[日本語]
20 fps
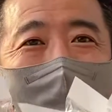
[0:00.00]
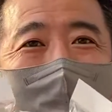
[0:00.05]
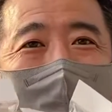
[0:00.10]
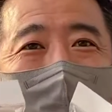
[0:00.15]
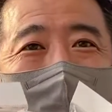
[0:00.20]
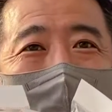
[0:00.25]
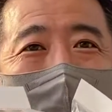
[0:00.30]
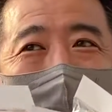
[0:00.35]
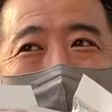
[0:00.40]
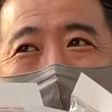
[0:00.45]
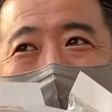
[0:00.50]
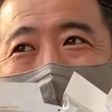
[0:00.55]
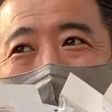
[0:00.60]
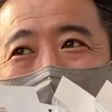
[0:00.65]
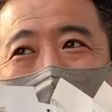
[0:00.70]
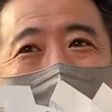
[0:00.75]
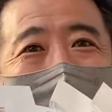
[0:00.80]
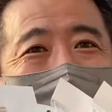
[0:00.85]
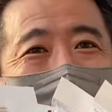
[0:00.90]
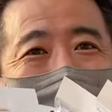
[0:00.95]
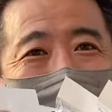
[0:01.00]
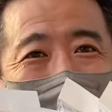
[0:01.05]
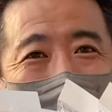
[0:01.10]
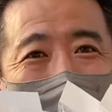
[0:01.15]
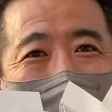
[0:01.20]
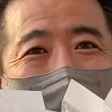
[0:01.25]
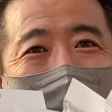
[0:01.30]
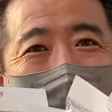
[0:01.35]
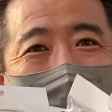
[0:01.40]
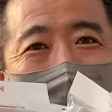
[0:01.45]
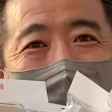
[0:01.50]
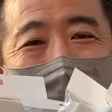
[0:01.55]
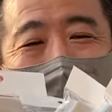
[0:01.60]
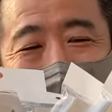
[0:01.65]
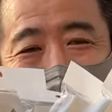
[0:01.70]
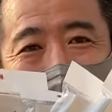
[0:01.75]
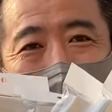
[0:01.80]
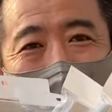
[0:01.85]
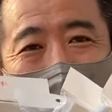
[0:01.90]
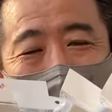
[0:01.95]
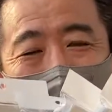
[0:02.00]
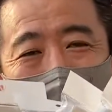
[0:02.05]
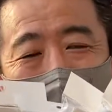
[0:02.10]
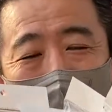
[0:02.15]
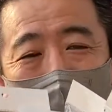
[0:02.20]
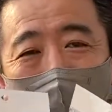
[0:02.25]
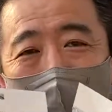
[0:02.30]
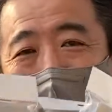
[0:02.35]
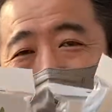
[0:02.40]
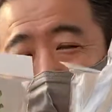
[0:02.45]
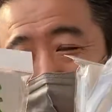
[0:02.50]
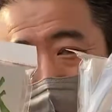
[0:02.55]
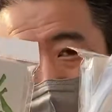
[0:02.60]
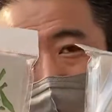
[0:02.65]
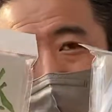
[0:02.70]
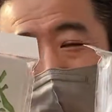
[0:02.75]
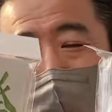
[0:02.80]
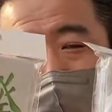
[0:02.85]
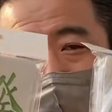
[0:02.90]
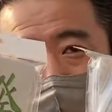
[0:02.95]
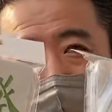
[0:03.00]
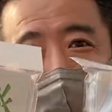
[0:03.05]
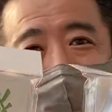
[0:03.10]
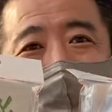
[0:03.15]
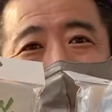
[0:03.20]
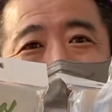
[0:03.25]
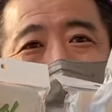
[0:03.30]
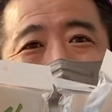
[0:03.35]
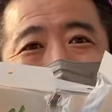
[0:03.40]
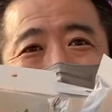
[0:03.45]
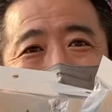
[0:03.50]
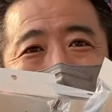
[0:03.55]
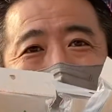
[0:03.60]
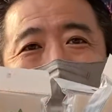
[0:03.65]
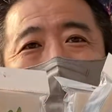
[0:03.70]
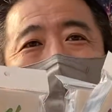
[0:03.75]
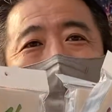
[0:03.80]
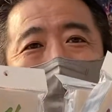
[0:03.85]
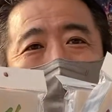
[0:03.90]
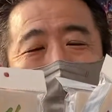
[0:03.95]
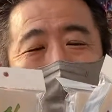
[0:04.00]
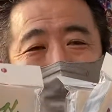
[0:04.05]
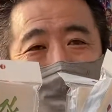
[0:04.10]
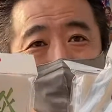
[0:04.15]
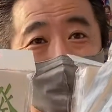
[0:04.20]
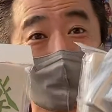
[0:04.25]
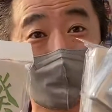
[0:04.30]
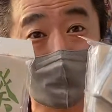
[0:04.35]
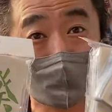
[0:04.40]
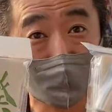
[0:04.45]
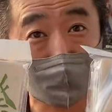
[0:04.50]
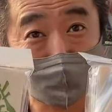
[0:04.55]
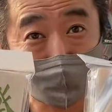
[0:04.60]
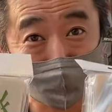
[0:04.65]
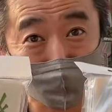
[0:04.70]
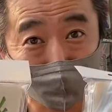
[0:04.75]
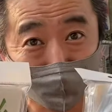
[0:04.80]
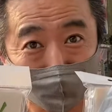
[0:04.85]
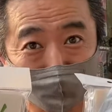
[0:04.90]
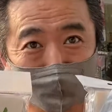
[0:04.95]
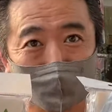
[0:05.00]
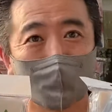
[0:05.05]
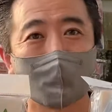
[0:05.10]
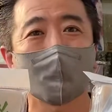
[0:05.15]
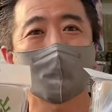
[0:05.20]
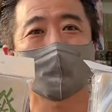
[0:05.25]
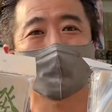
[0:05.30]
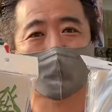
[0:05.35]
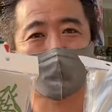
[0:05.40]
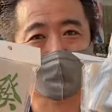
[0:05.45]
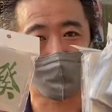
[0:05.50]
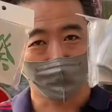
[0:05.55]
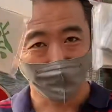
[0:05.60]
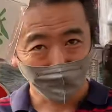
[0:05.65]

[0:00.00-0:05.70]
だところ、ちょっといいですよね。はい。これ、この調子でいくと、どんどん麻雀のスリーブ増えていくと思うんで、